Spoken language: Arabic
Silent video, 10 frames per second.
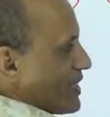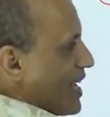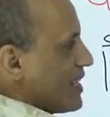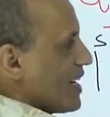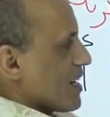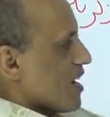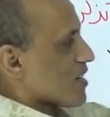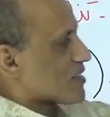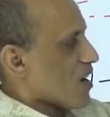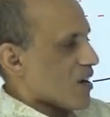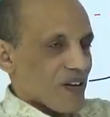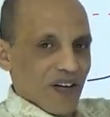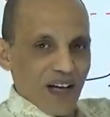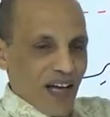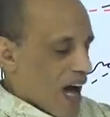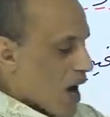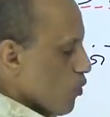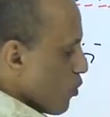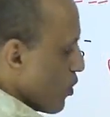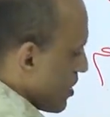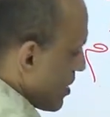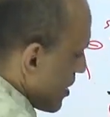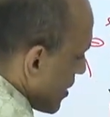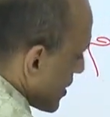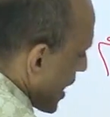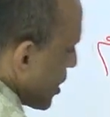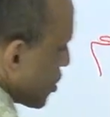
تاني أنا هختار أو تعال